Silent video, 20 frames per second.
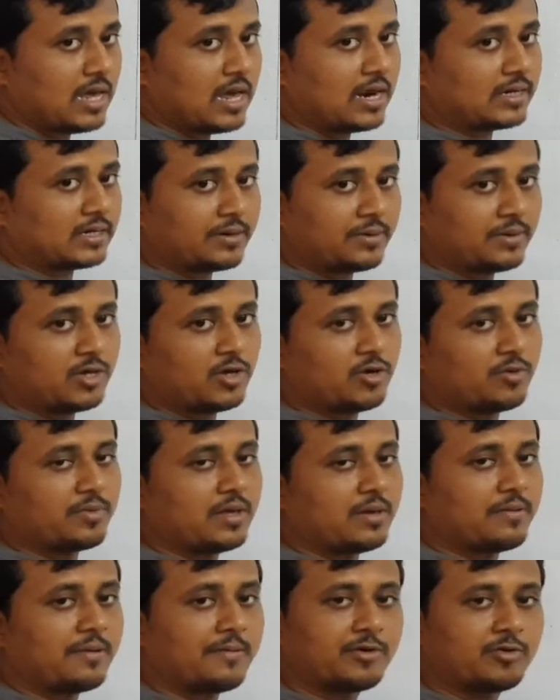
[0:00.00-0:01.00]
একটা নিয়ম
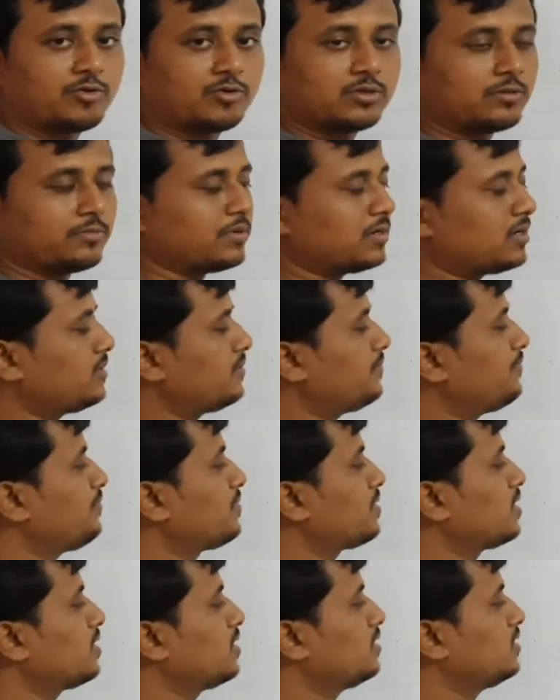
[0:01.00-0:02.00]
এভাবে করতে পারি
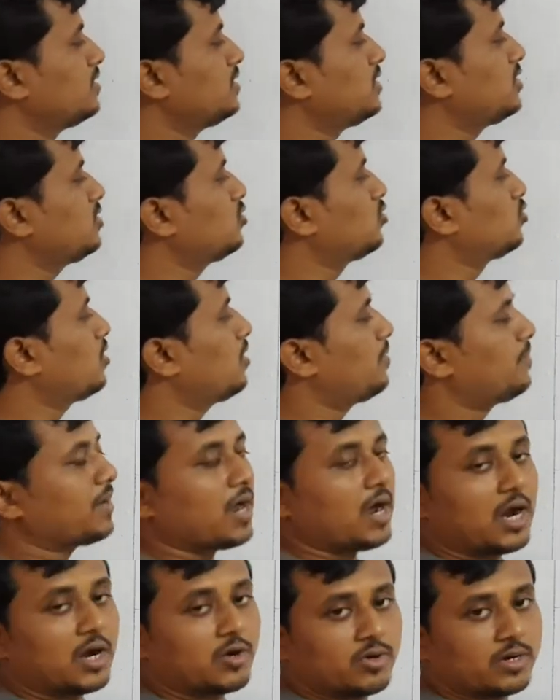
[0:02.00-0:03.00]
দ্বিতীয়ত আমরা
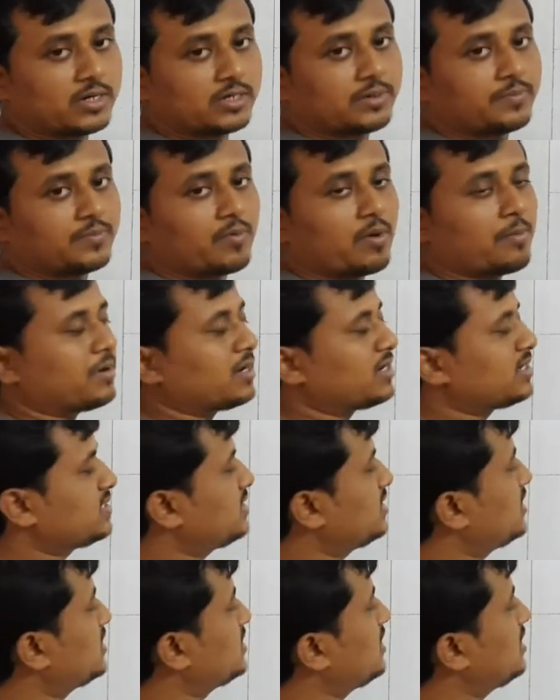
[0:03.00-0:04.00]
আরও একটা প্রপার্টি
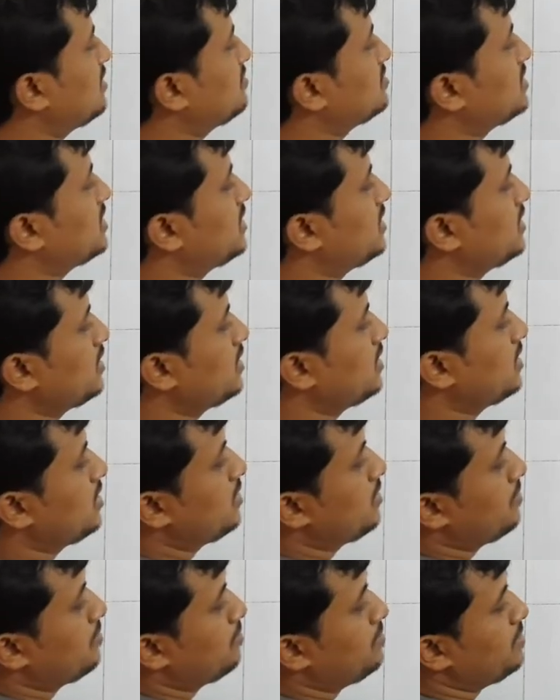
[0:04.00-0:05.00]
শিখেছিলাম যে
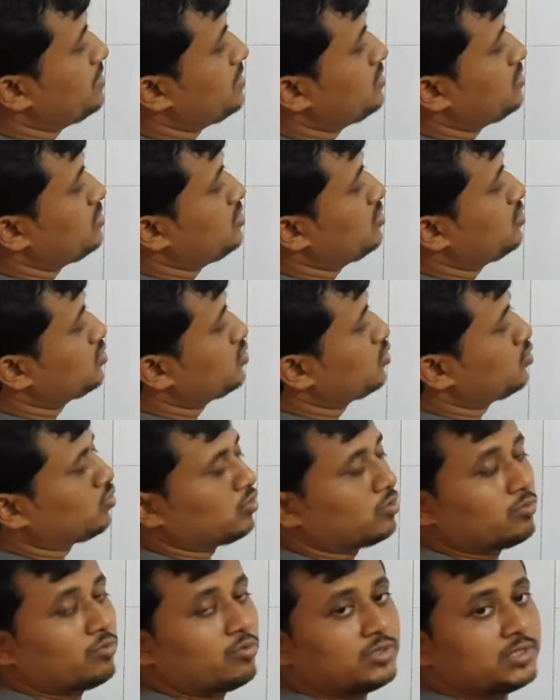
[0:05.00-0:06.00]
বৃত্তীয়
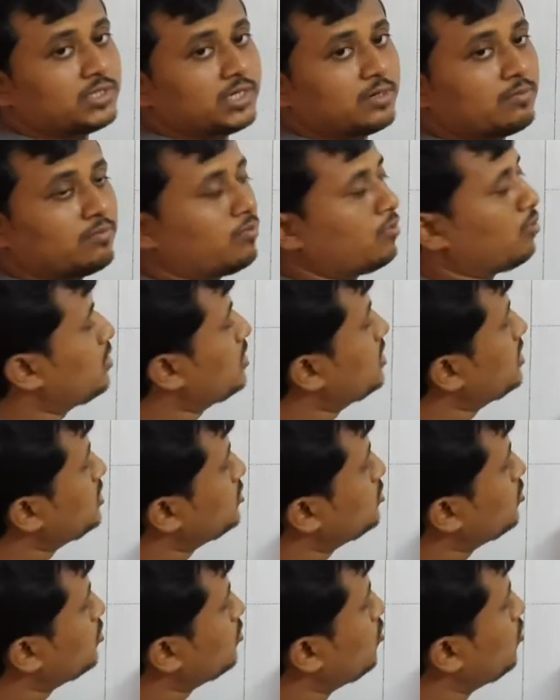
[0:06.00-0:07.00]
চতুর্ভুজের
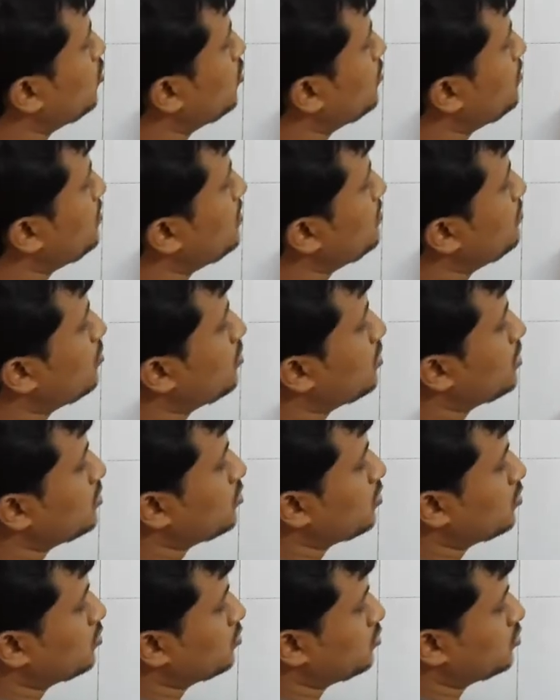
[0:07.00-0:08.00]
বহিস্থ কোণ বিপরীত
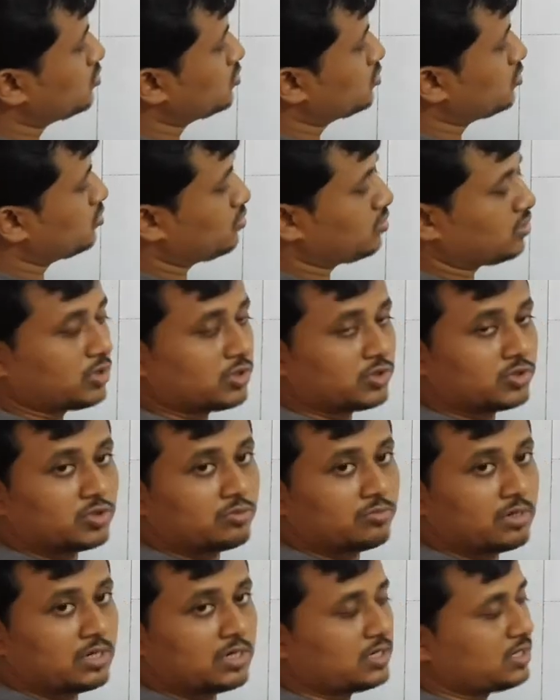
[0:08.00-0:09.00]
অন্তস্থ কোণের
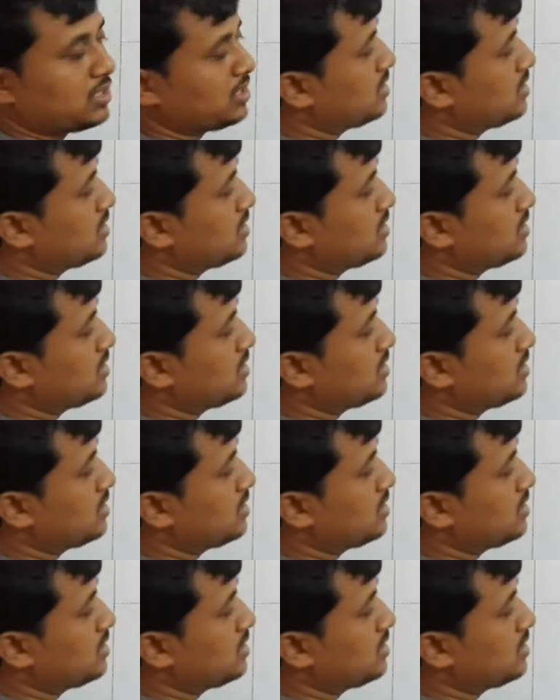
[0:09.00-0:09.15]
সমান